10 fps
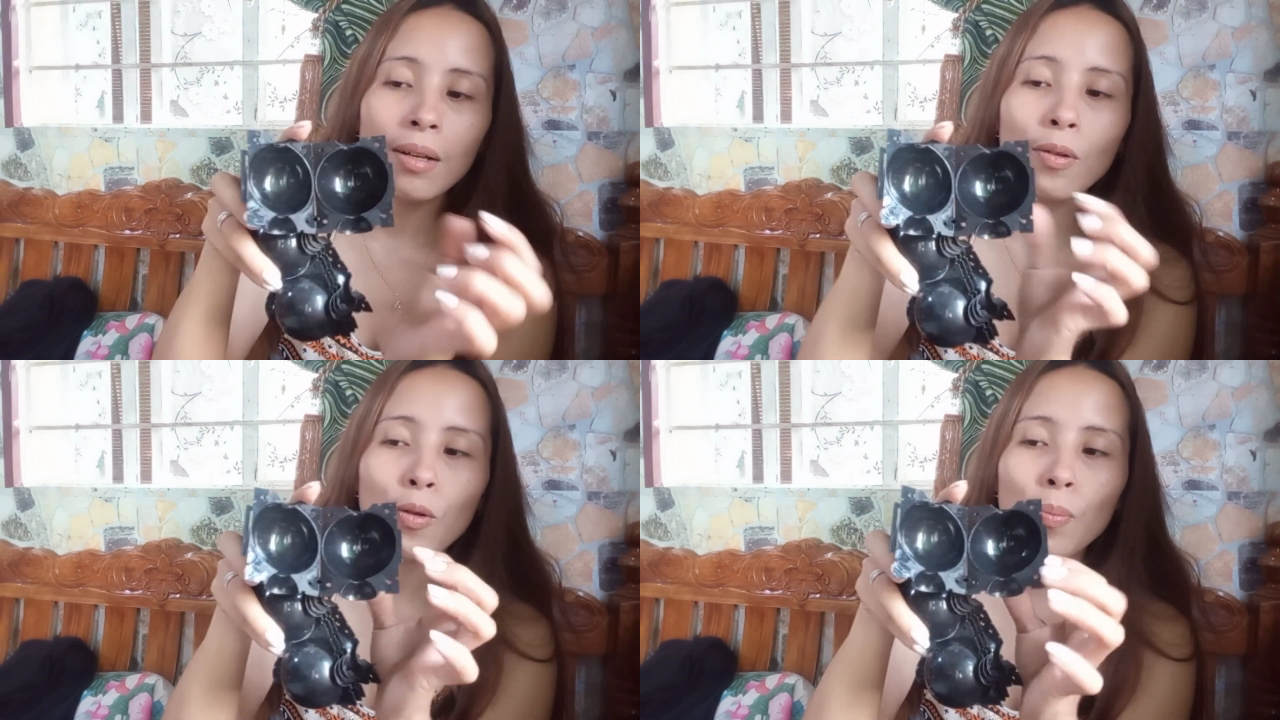
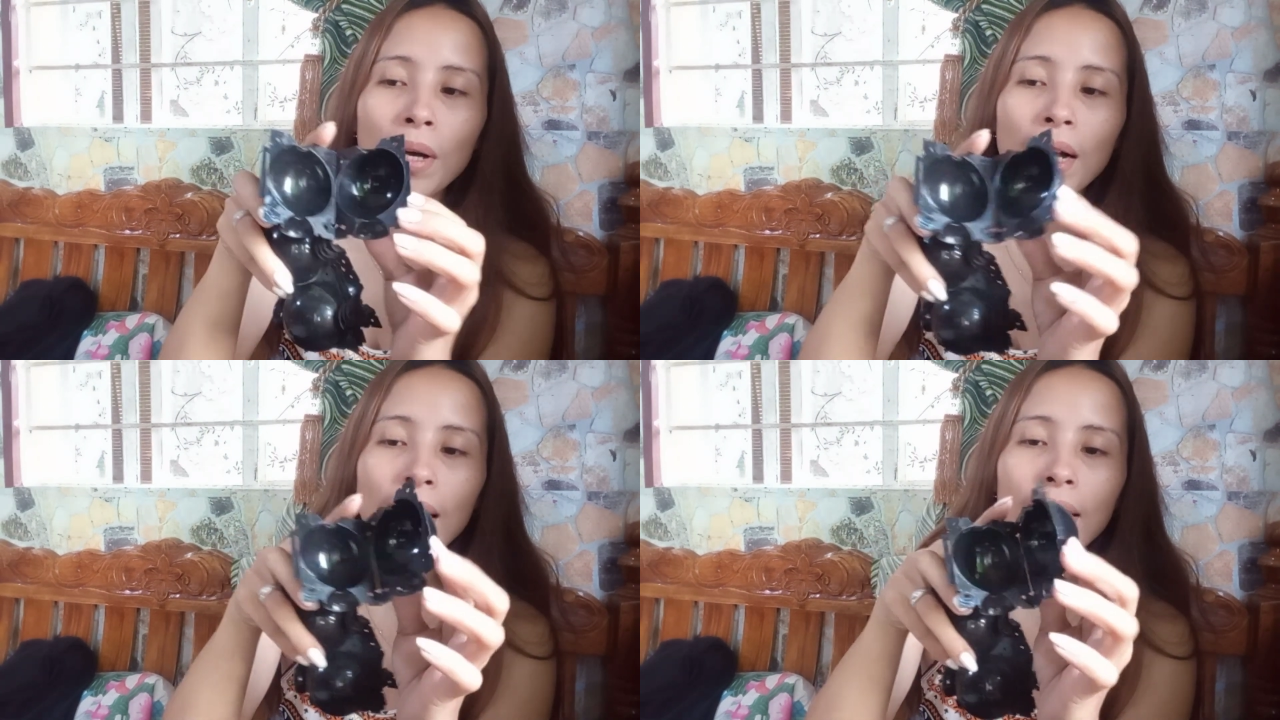
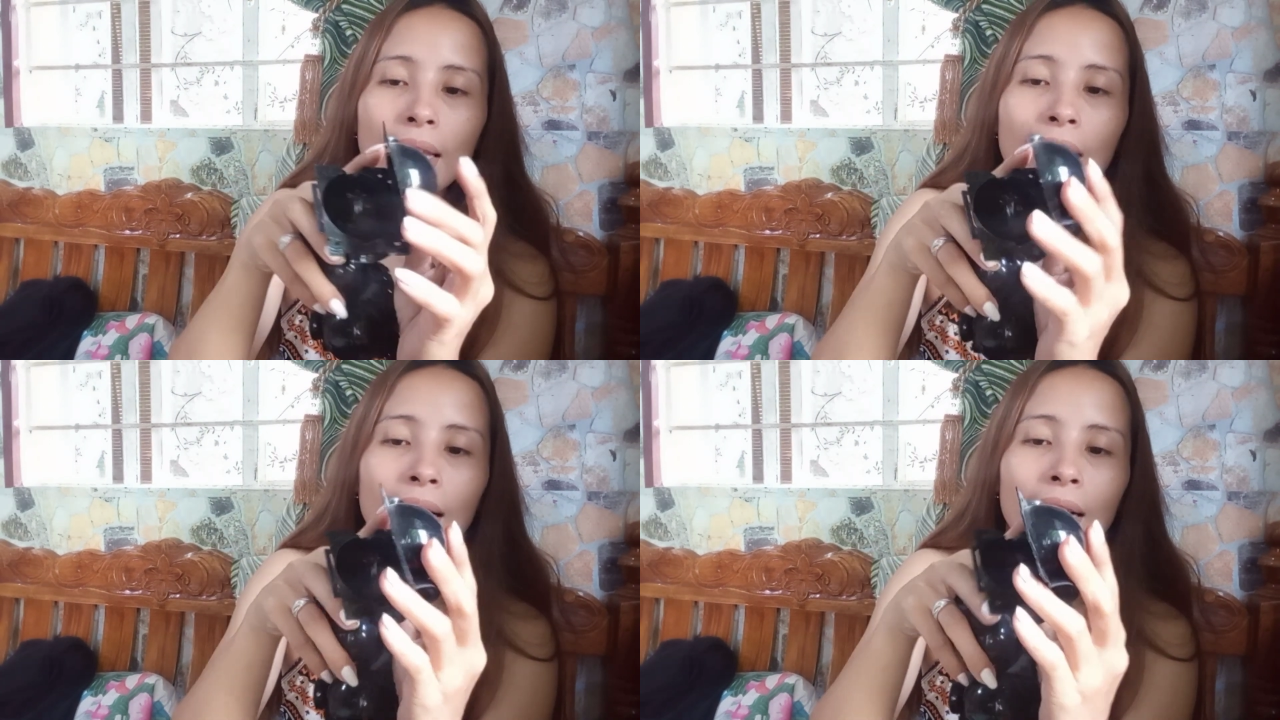lupa at
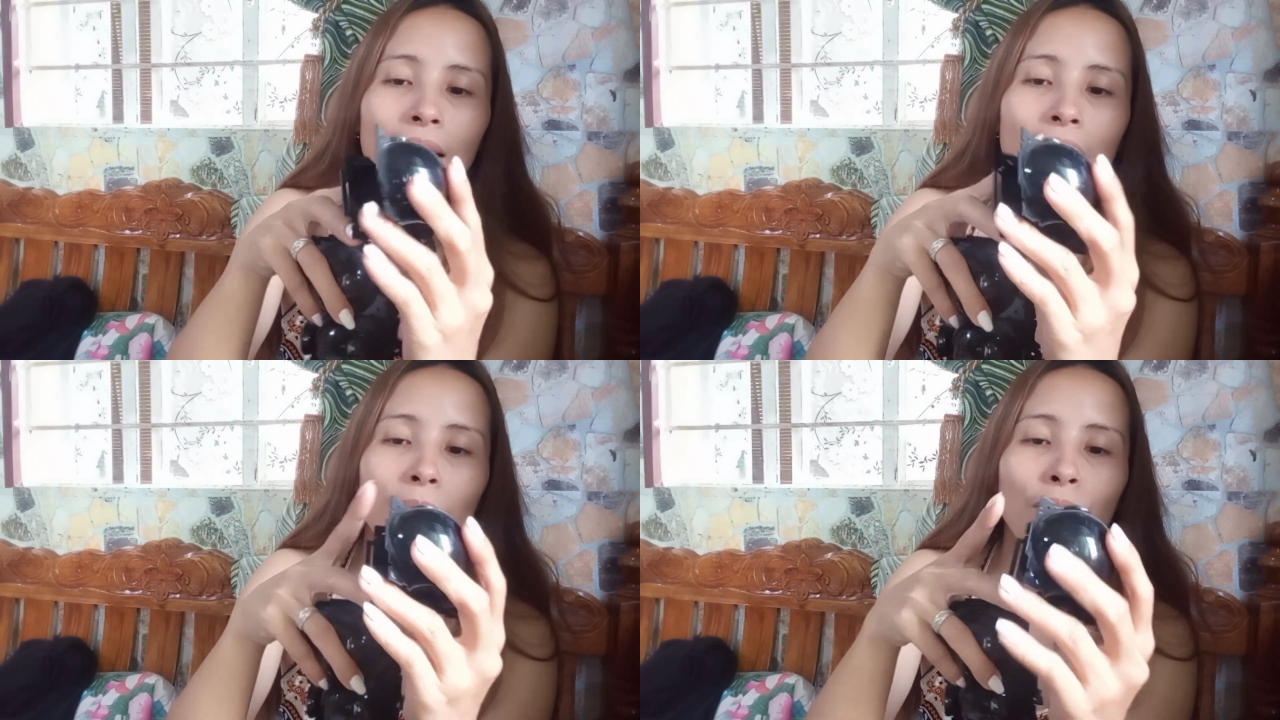
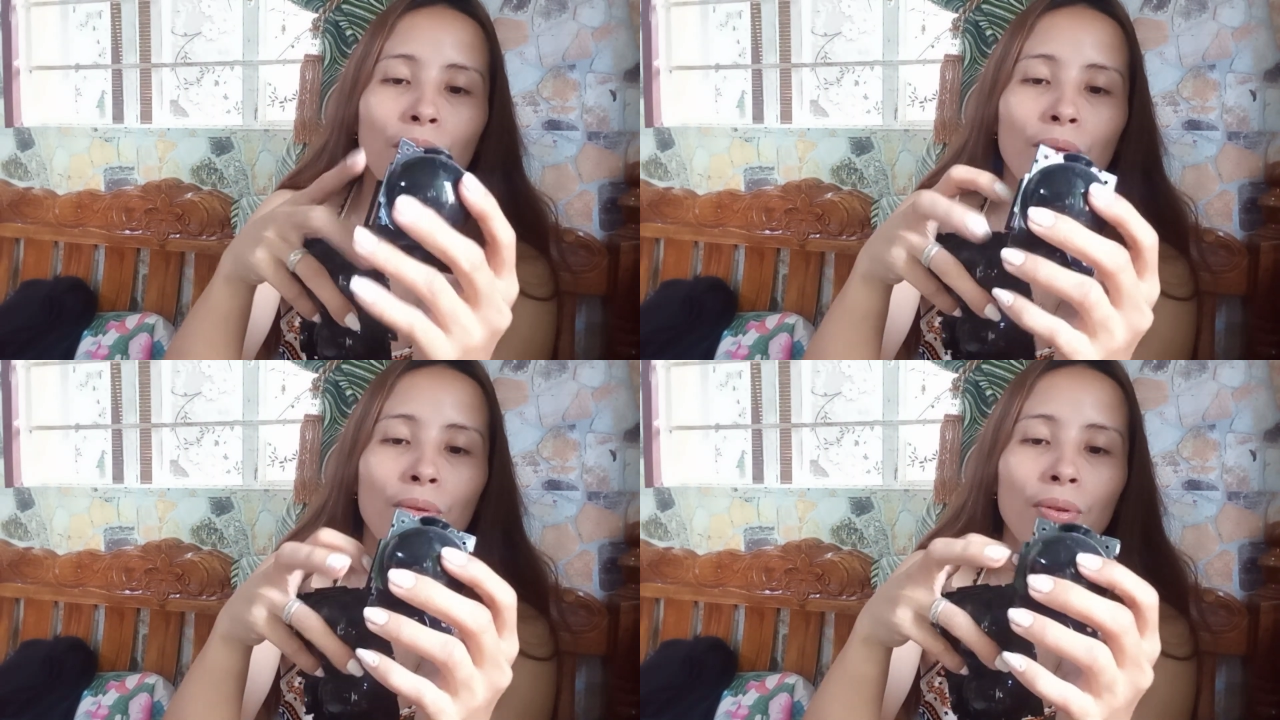igaganyan mo
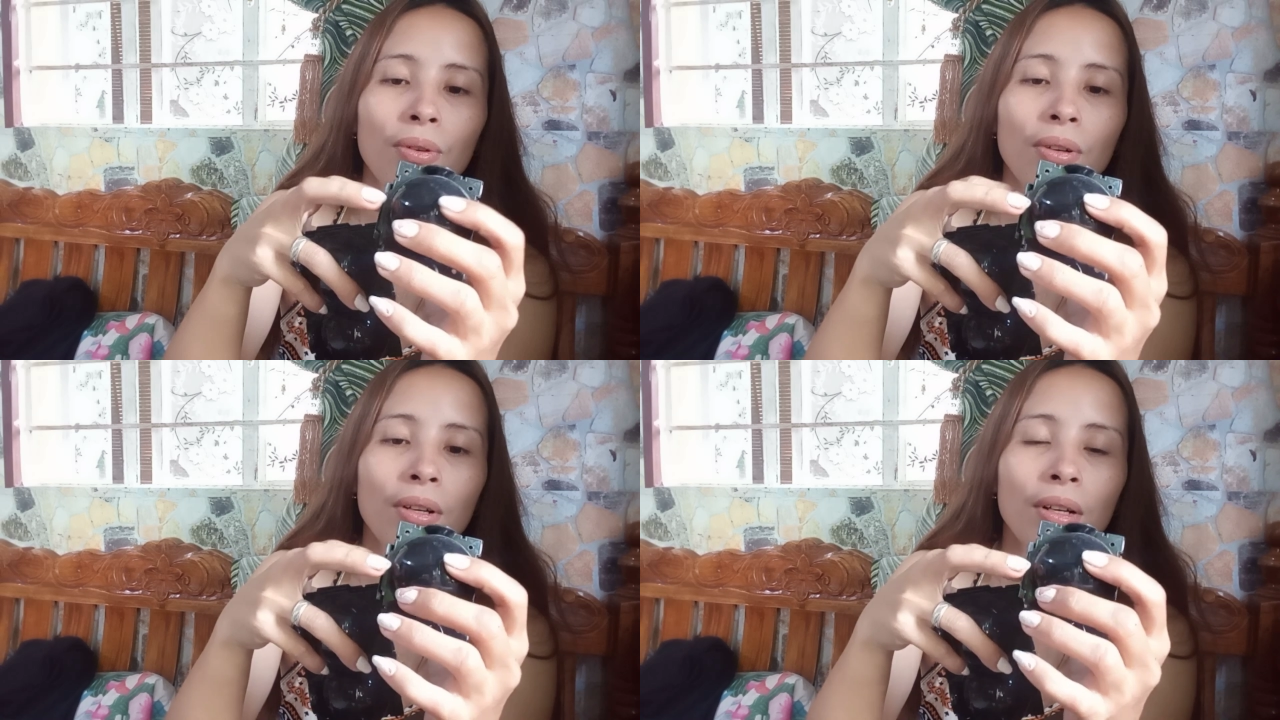
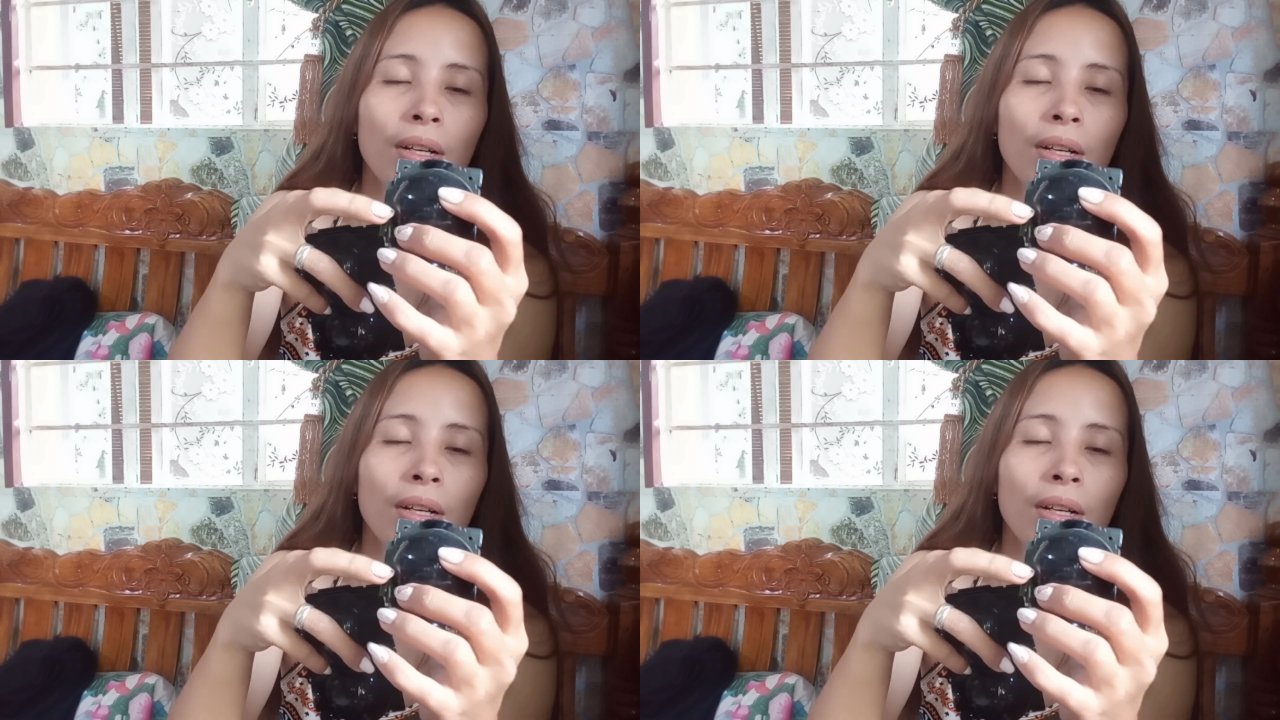yung